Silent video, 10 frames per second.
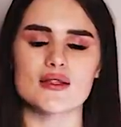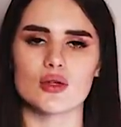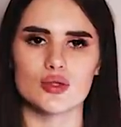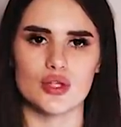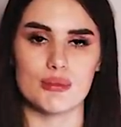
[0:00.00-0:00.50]

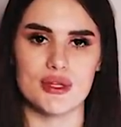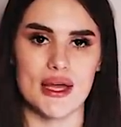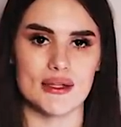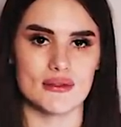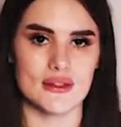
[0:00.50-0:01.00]
сроду не
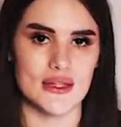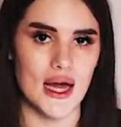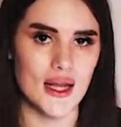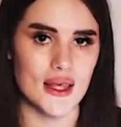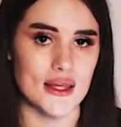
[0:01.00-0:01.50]
меняет
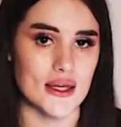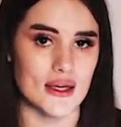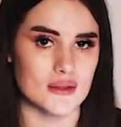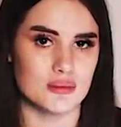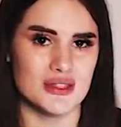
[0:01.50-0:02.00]
аватарки, и
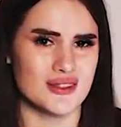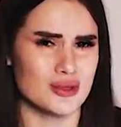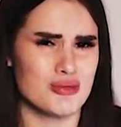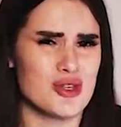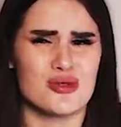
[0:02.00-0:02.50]
как бы
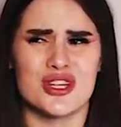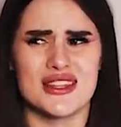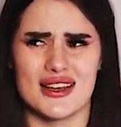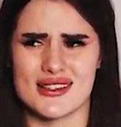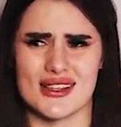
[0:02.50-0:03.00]
он мне уже
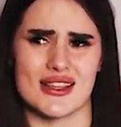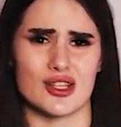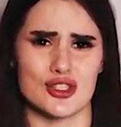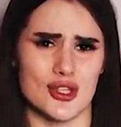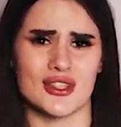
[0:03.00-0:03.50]
и так
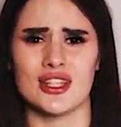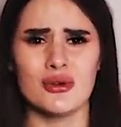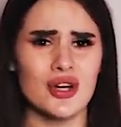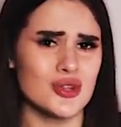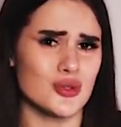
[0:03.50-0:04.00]
сказал, что это не
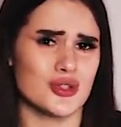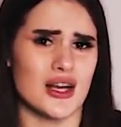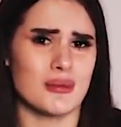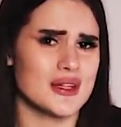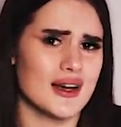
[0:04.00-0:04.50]
он, тут
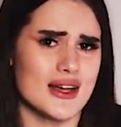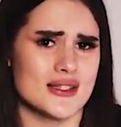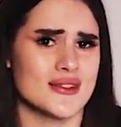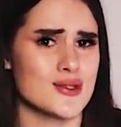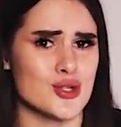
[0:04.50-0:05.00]
как бы
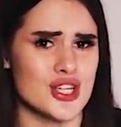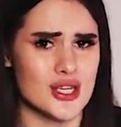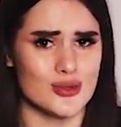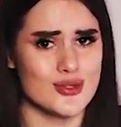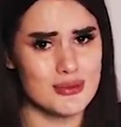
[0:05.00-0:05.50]
доказывать уже
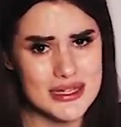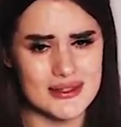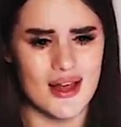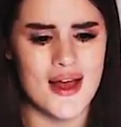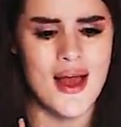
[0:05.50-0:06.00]
нету
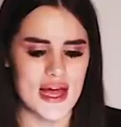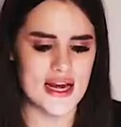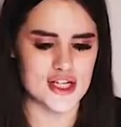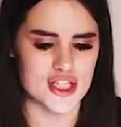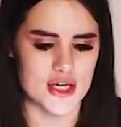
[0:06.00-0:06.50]
смысла.
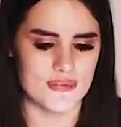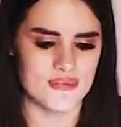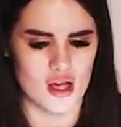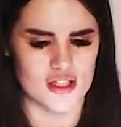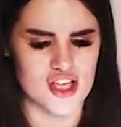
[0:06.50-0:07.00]
Дальше,
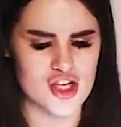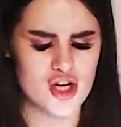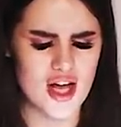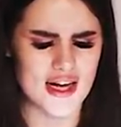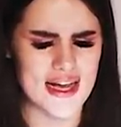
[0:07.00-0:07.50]
а, еще
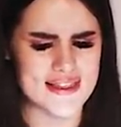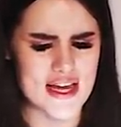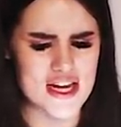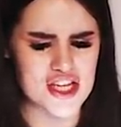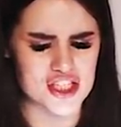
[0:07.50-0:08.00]
какая-то
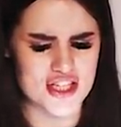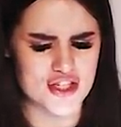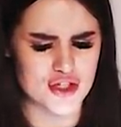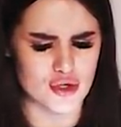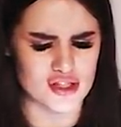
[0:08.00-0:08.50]
личность
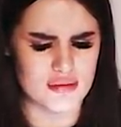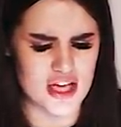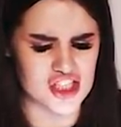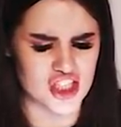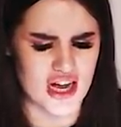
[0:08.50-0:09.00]
с черными
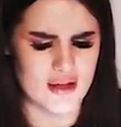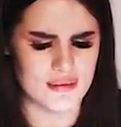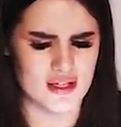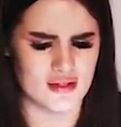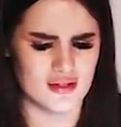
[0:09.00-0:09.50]

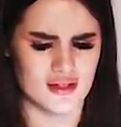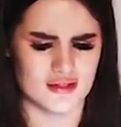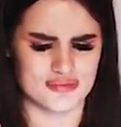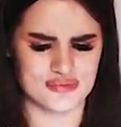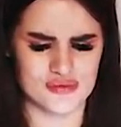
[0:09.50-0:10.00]
очками, а,